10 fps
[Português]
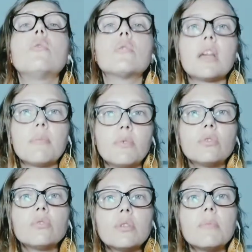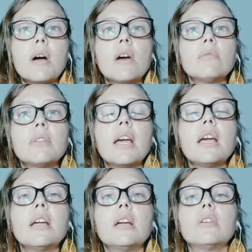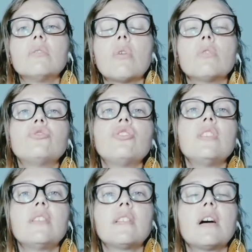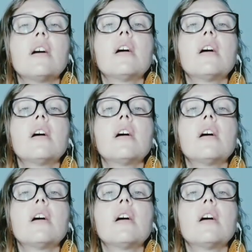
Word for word: o que é muito normal, né? No autista